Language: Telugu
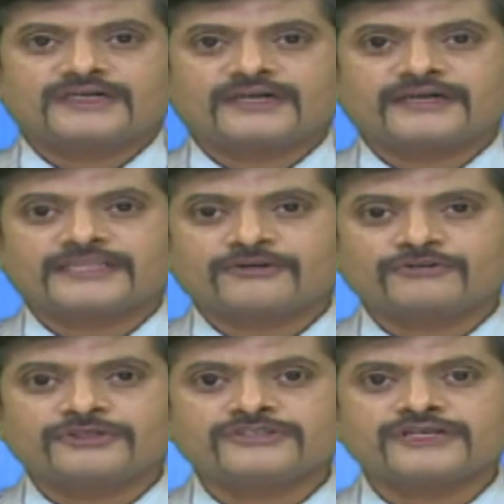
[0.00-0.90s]
ఇక గత
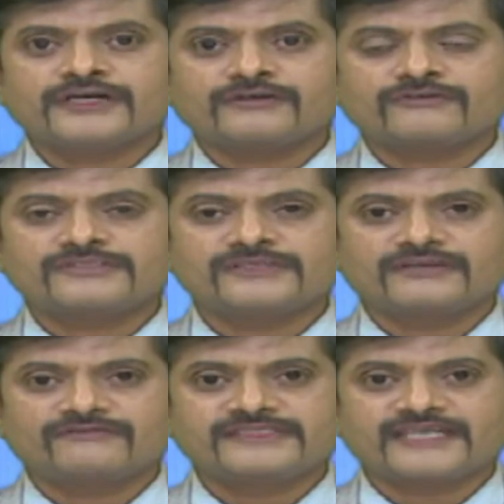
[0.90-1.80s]
కొద్ది రోజులుగా కురుస్తున్న
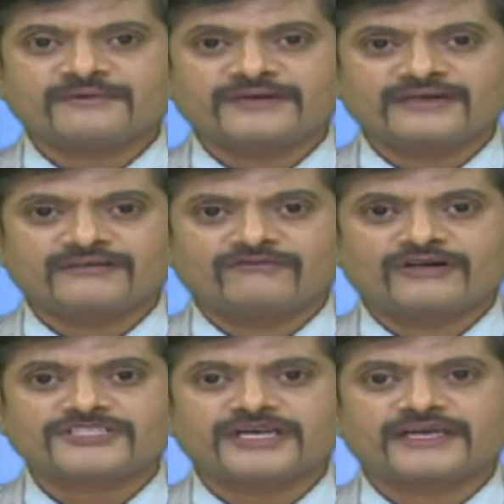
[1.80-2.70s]
విస్తారమైన
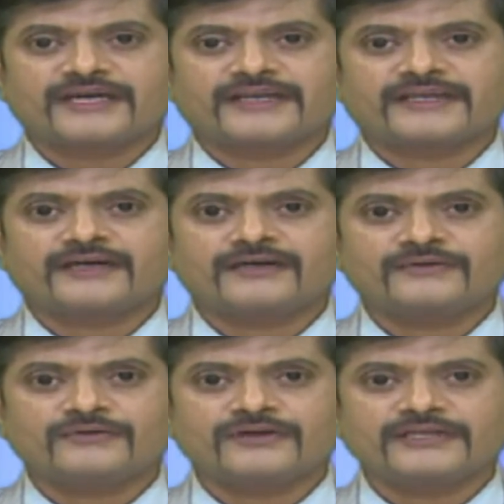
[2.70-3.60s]
వర్షాల కారణంగా
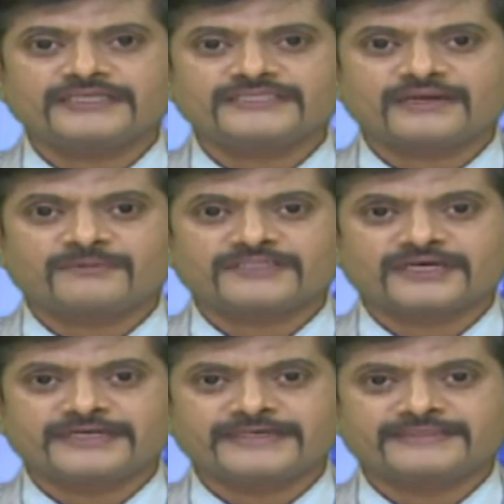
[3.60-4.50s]
రోడ్లన్నీ
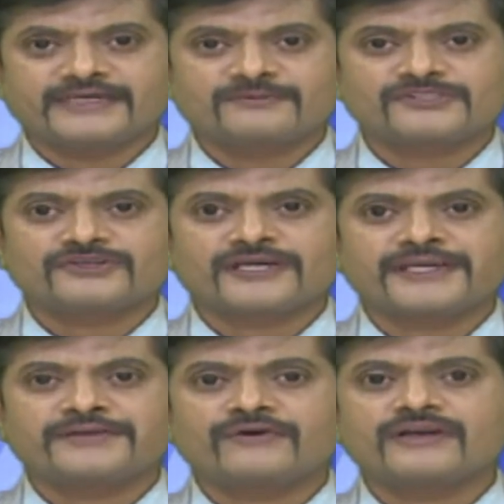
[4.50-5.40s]
జలపాతాన్ని తలపిస్తున్నాయి
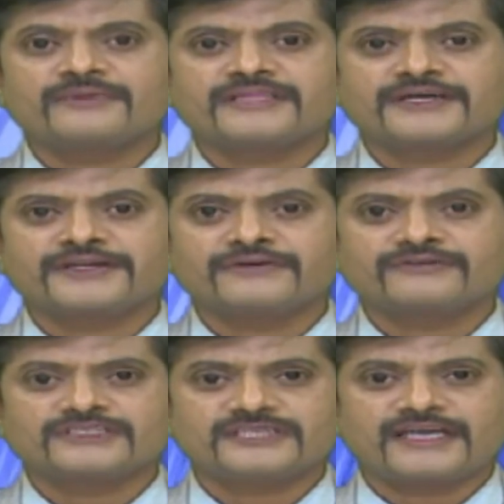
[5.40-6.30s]
రోడ్ల మీదకి నీరు
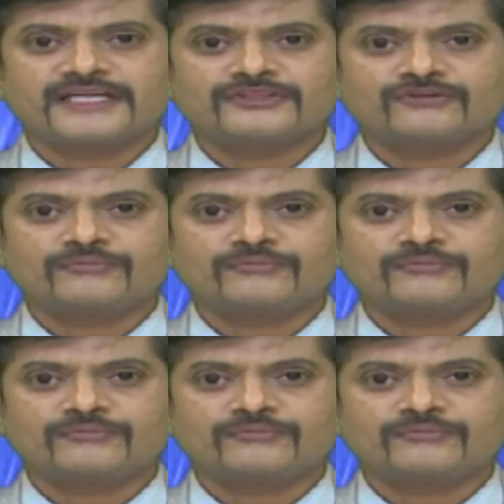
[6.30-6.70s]
వచ్చి చేరడంతో